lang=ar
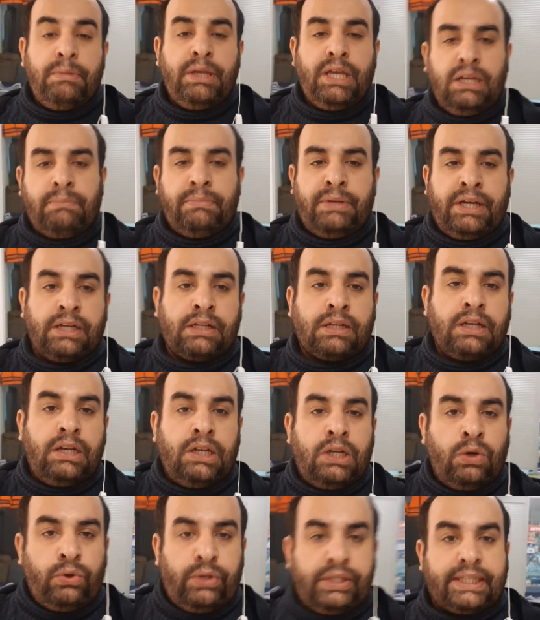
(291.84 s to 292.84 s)
مين بحق
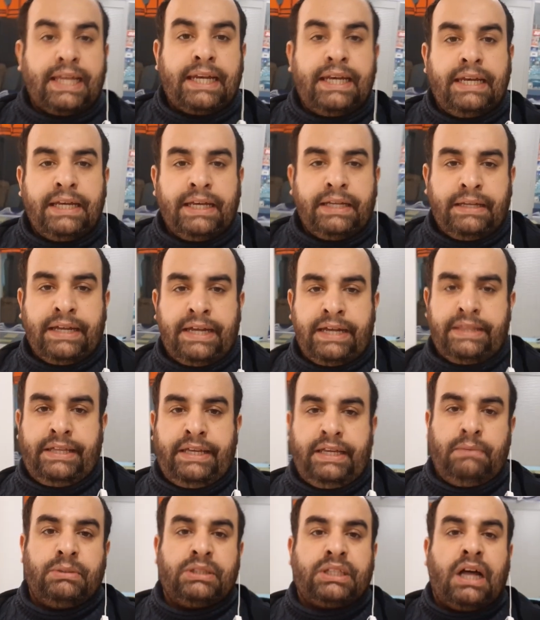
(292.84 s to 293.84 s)
له يطلع هذه
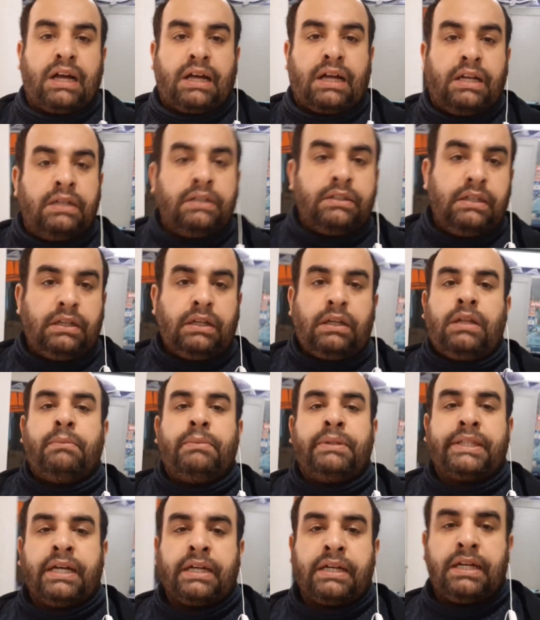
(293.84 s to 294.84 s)
البطاقه
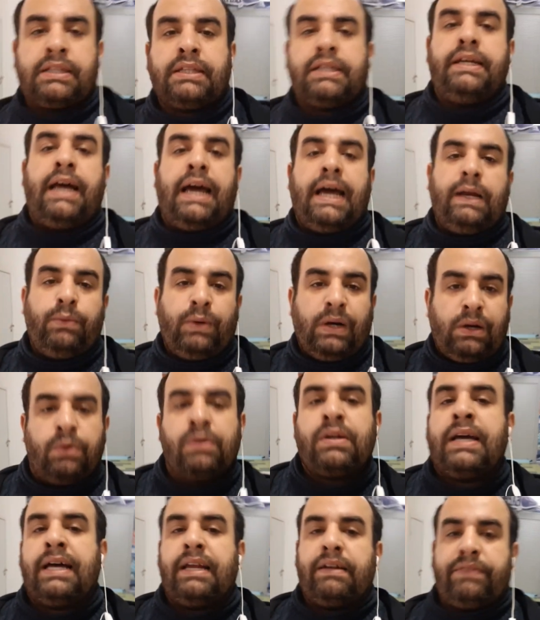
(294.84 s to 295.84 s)
بطاقه الحلوى او
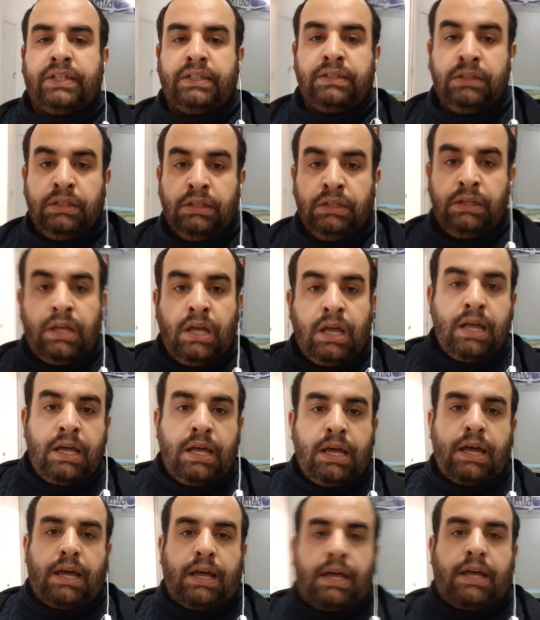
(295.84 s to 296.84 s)
الخلوه
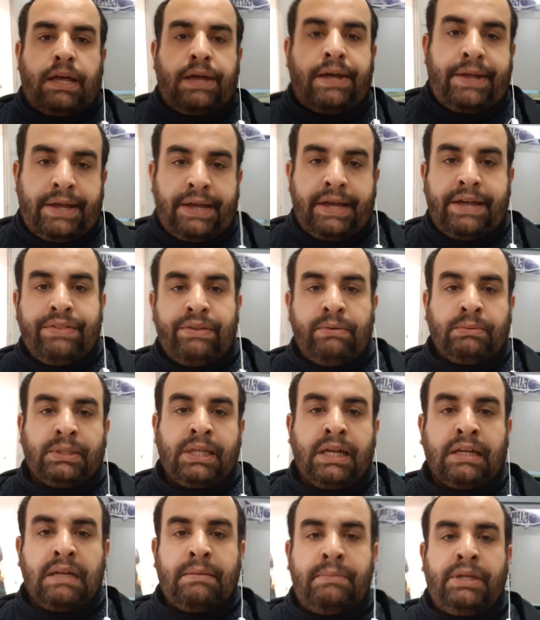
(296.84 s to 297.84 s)
آه هذه
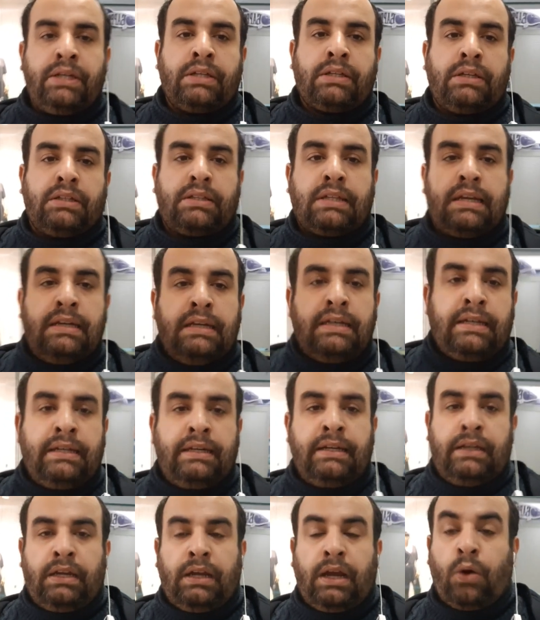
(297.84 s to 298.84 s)
البطاقه بحق يطلع
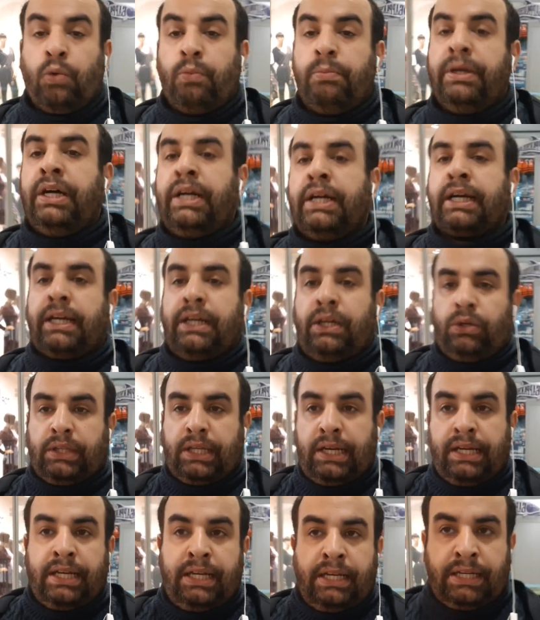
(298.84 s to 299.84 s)
آه، او بحق له
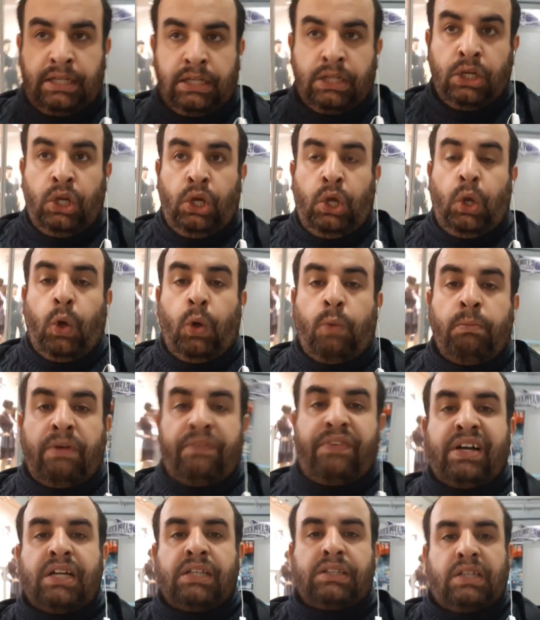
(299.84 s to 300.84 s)
يطلعها هم
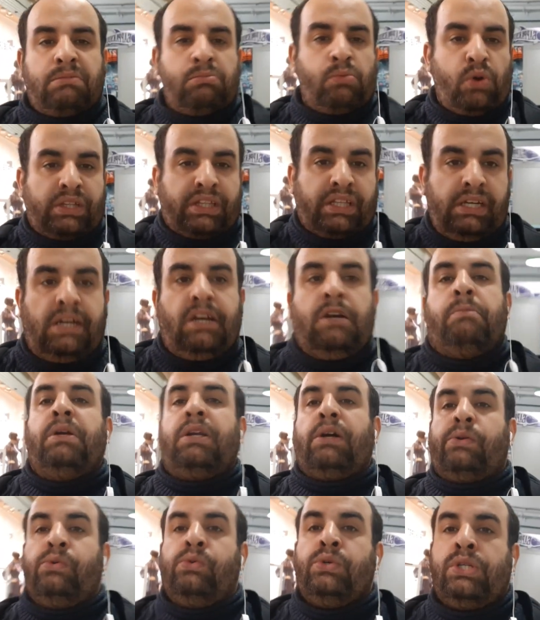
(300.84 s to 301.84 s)
فقط المواطنين
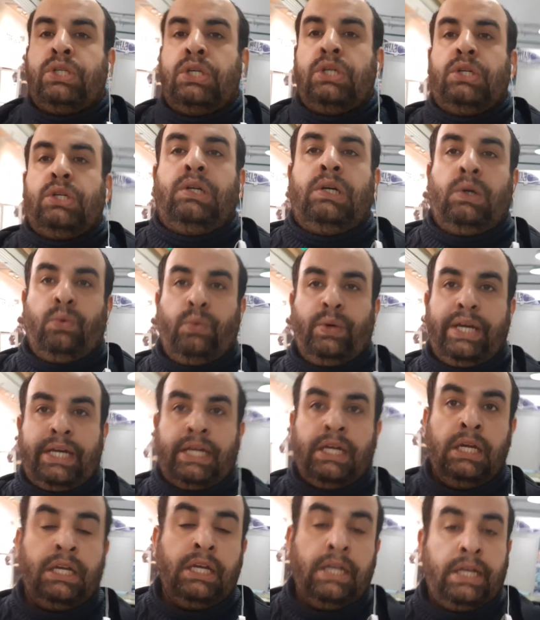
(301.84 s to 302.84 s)
البيلاروس
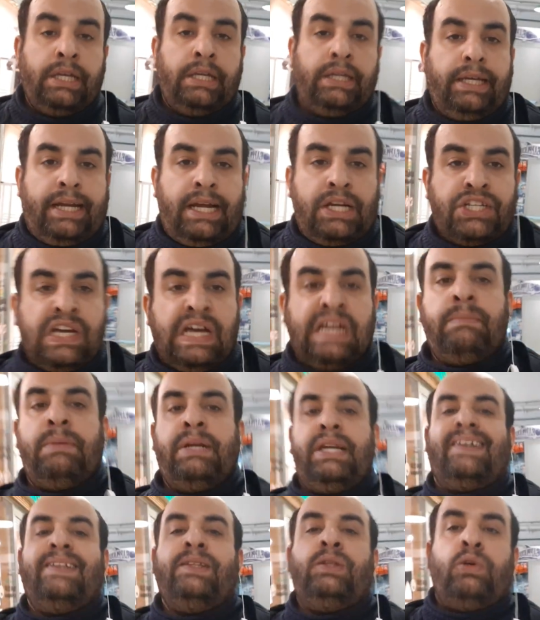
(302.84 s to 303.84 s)
والاجانب
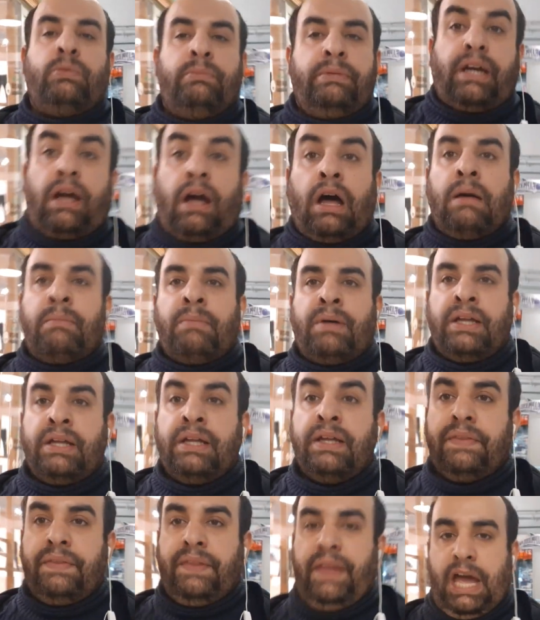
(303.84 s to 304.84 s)
اللي عندهم اقامه
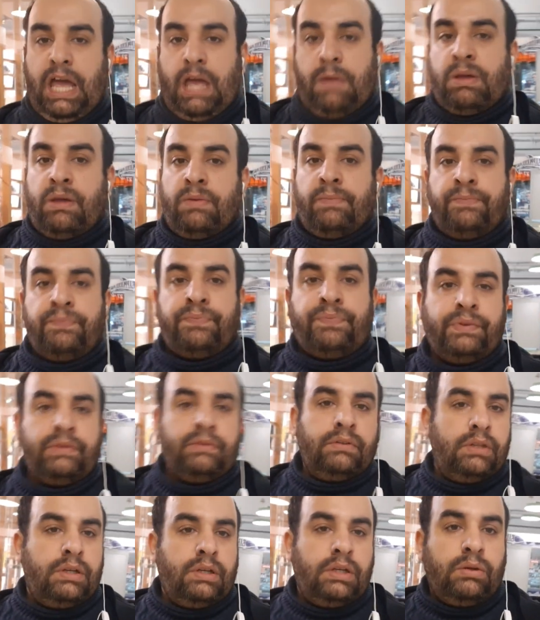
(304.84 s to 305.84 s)
دائمه
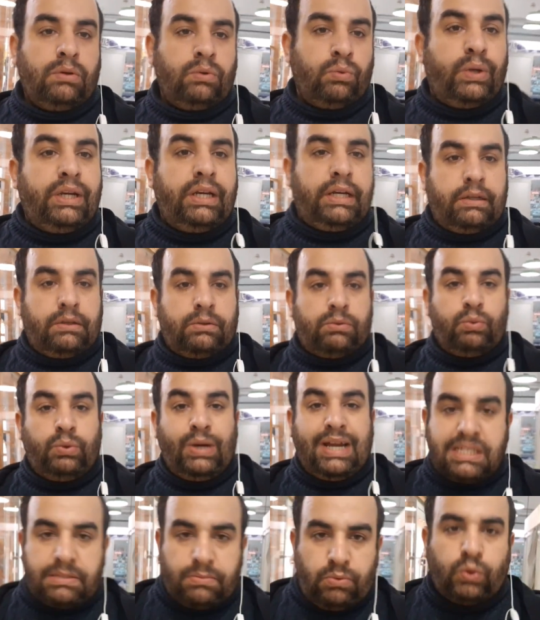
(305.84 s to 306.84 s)

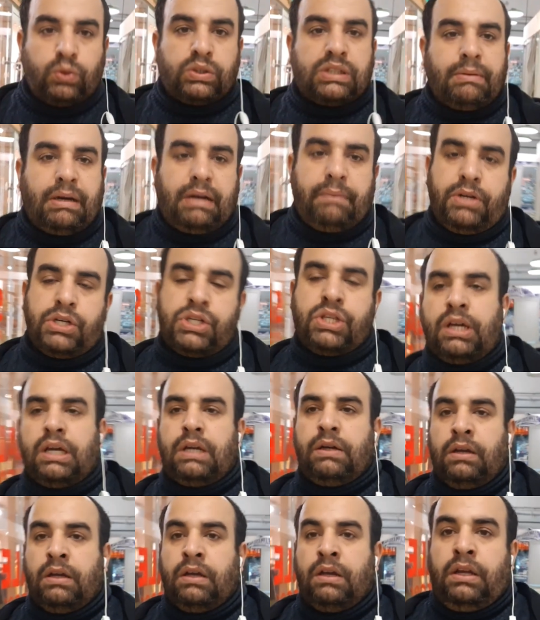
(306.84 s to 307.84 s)
ولازم يكون طبعا
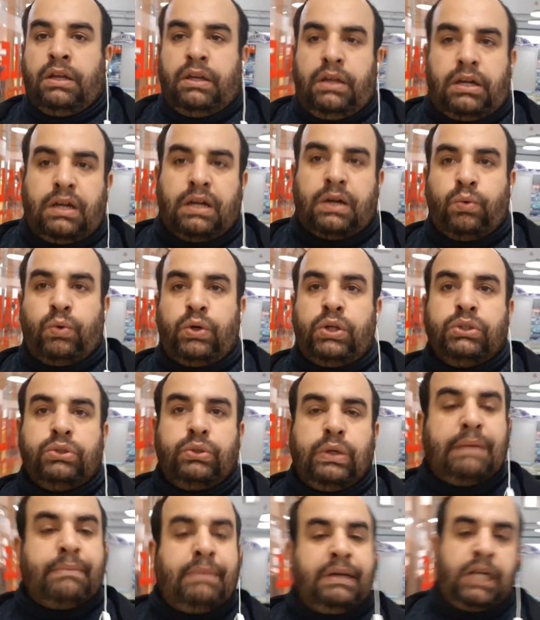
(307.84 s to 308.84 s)
بيشتغل او
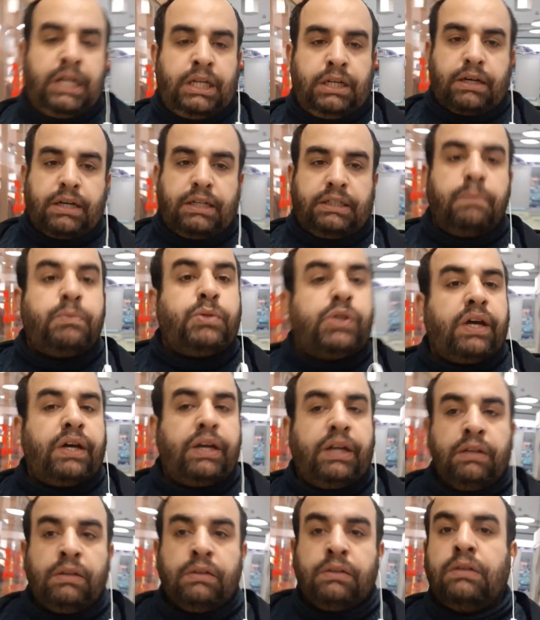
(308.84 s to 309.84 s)
عنده عمل راتب
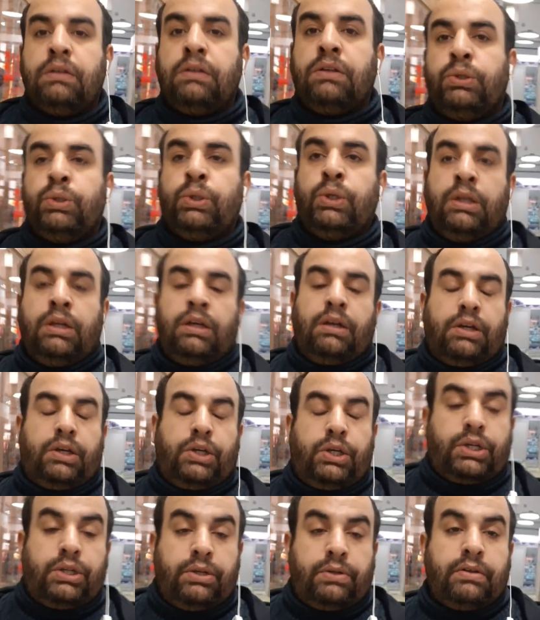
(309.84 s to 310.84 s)
شهري
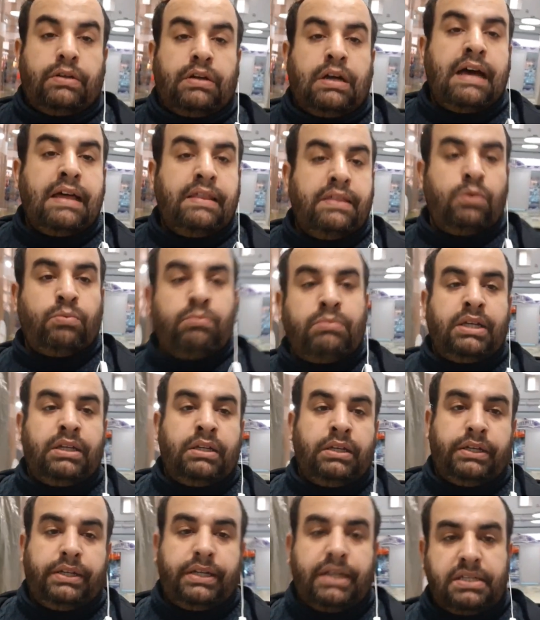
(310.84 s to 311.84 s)
آه هذه هم
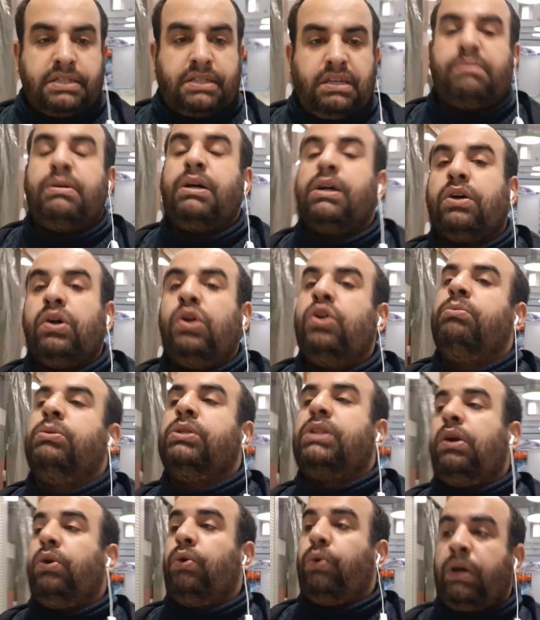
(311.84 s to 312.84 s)
الناس اللي بحق لهم
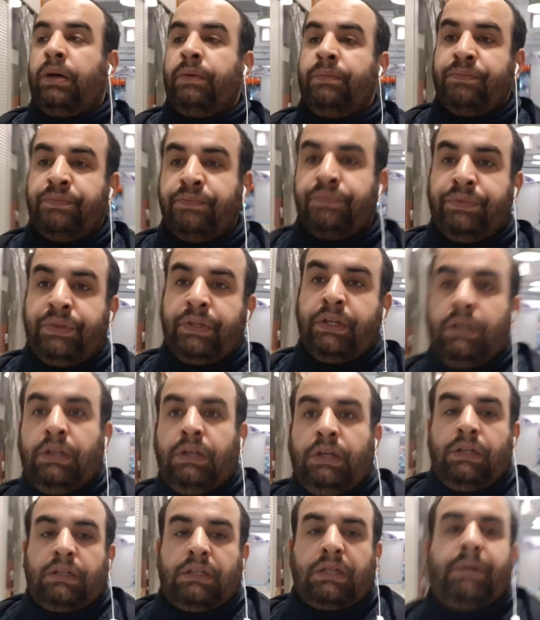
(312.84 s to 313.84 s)
يطلعوها
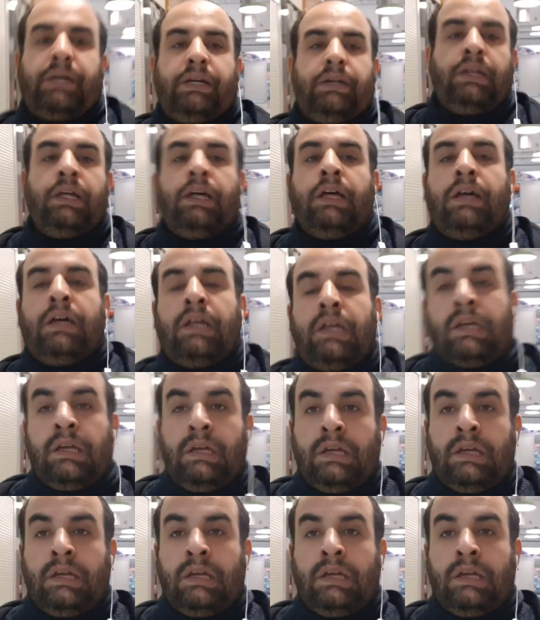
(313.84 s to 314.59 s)
طبعا آه،